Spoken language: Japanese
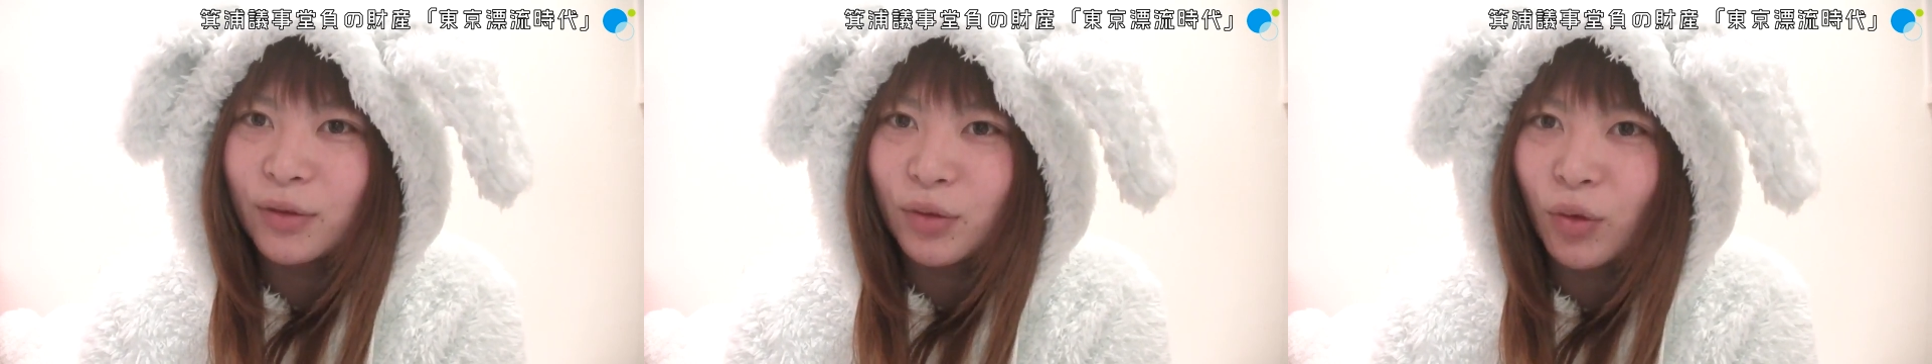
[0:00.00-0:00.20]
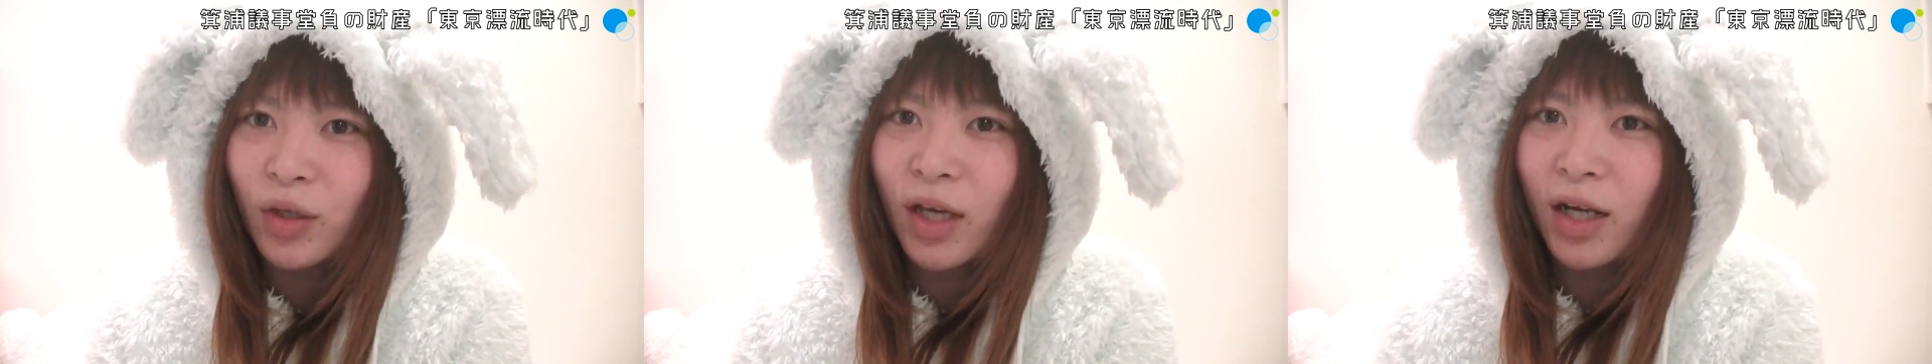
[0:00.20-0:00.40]
う
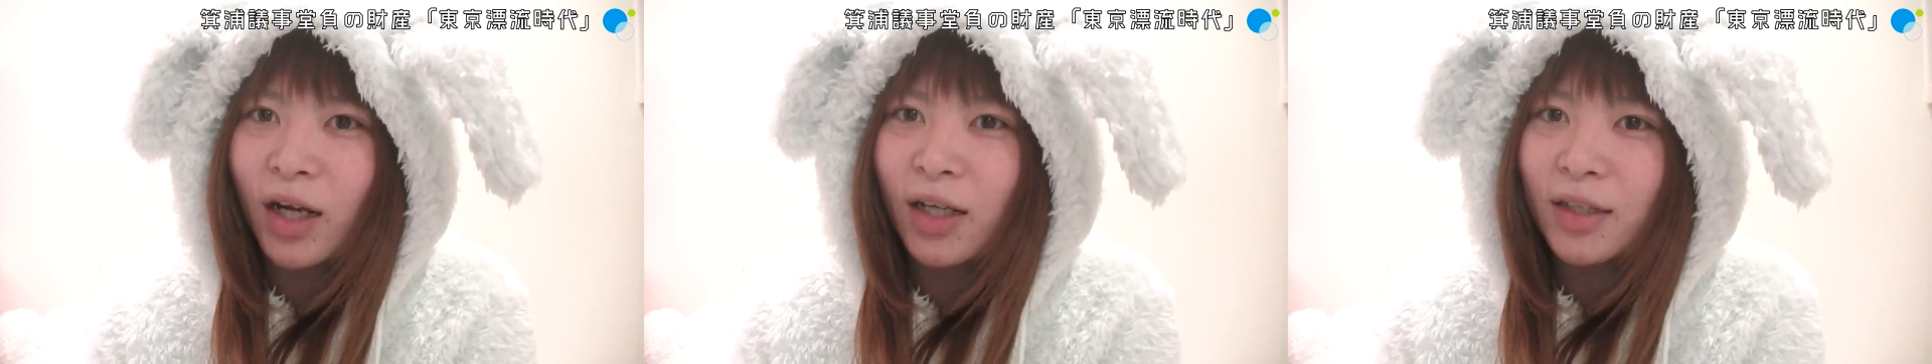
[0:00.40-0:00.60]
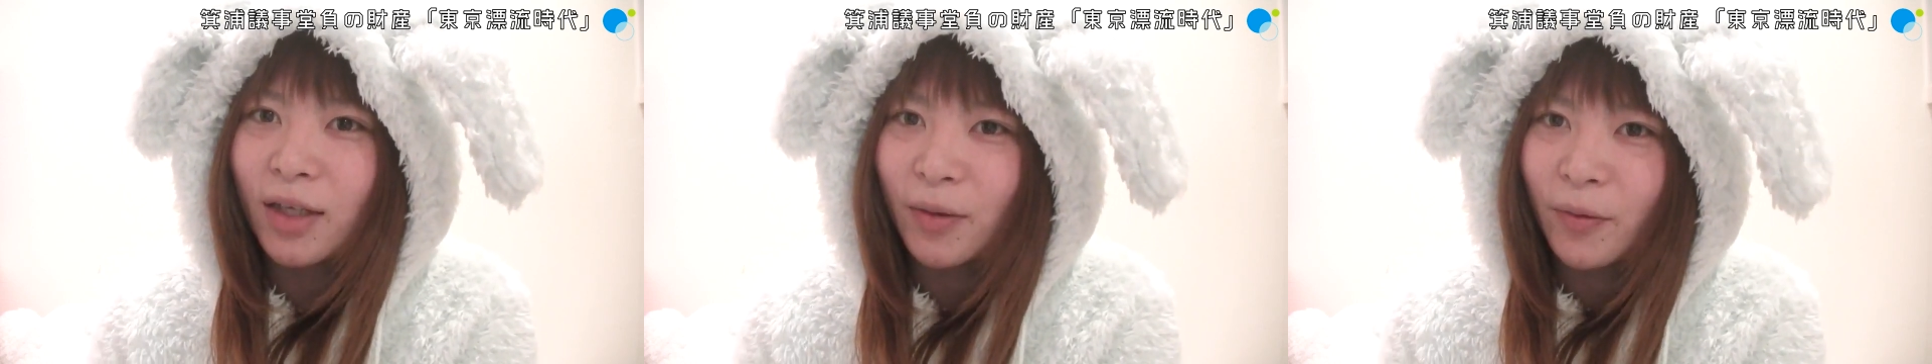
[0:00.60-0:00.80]
証言
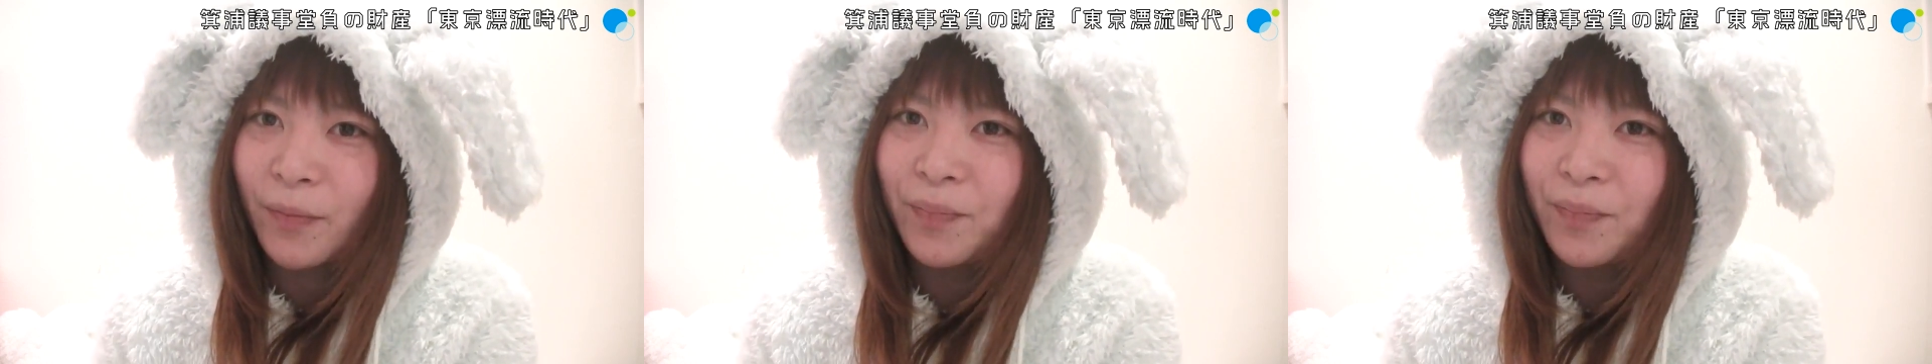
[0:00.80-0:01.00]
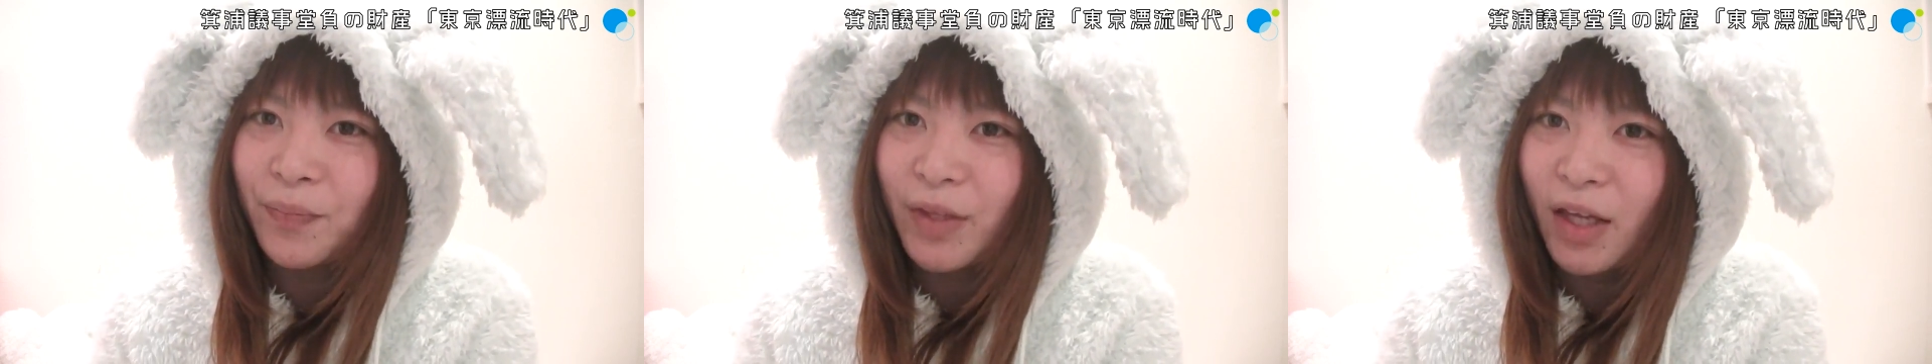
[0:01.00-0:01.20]
があったの
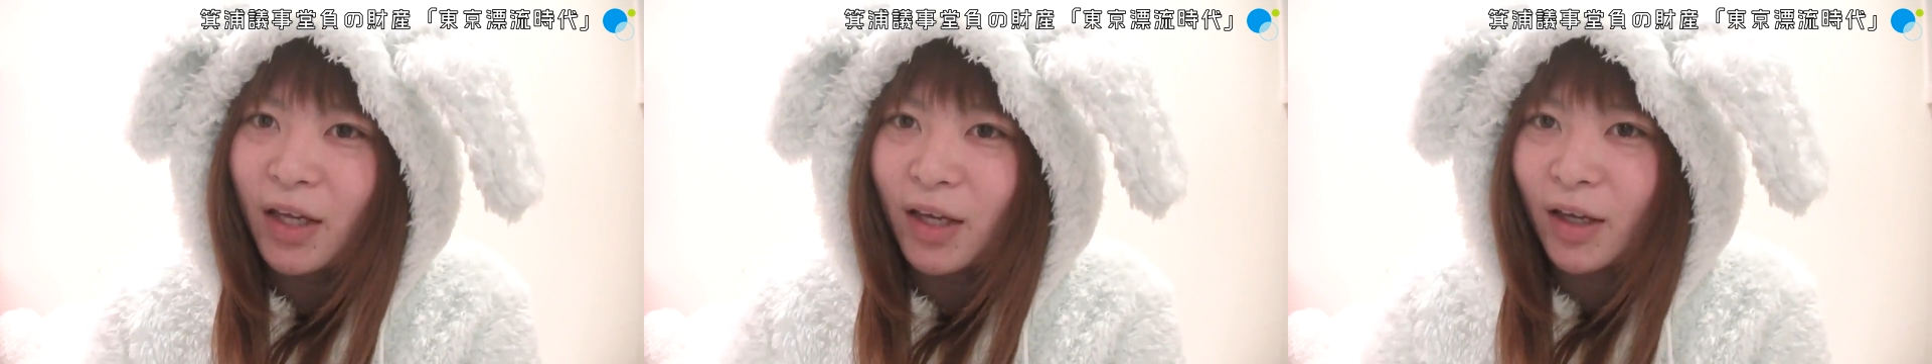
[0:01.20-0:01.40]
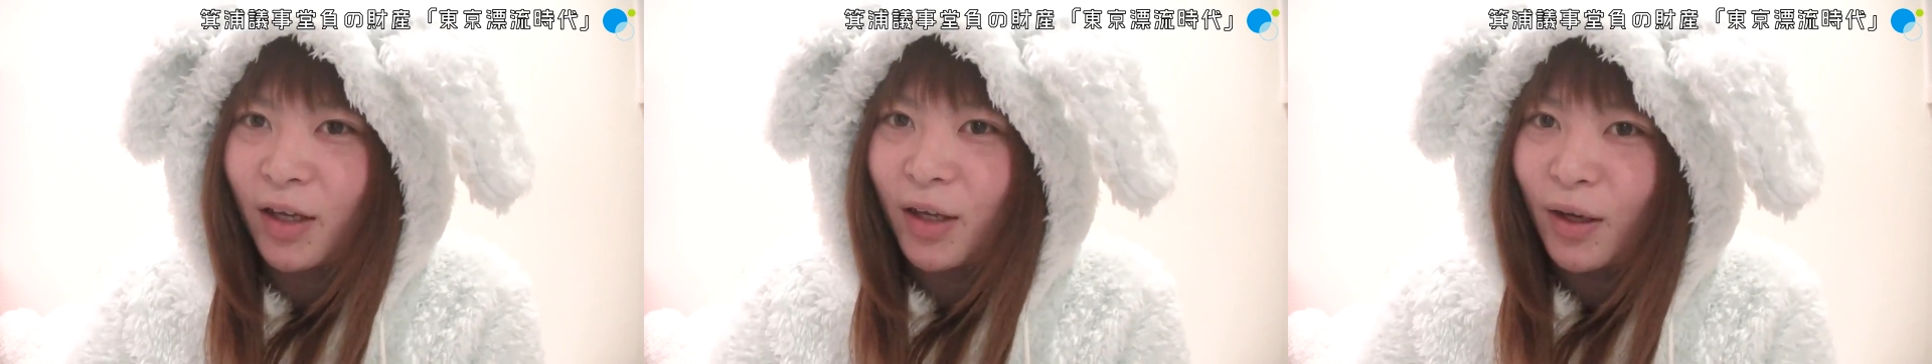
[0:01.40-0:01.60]

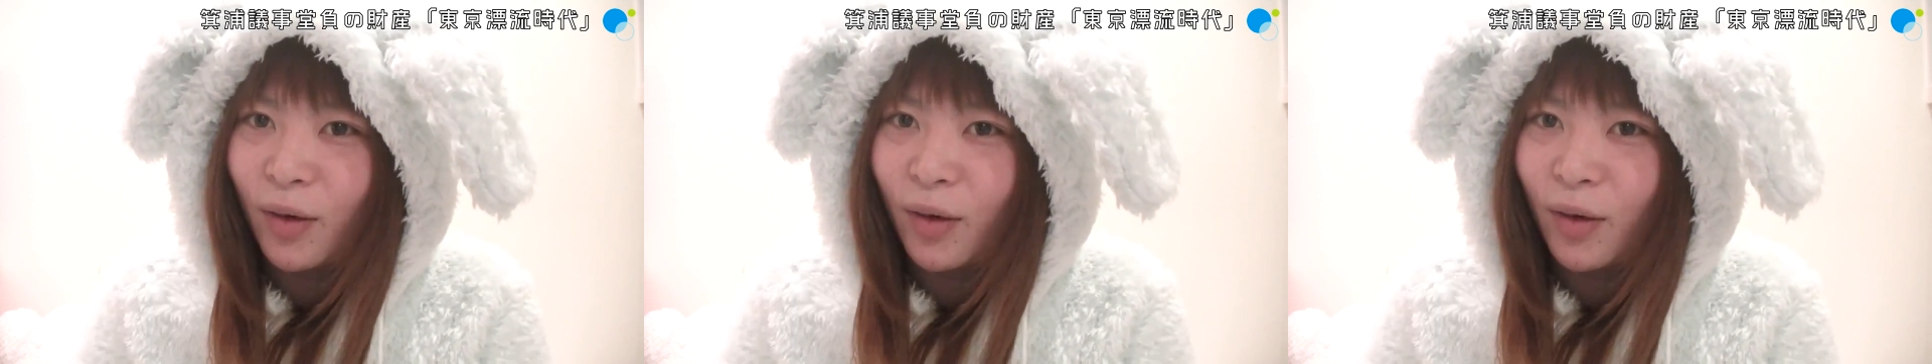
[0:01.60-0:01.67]
で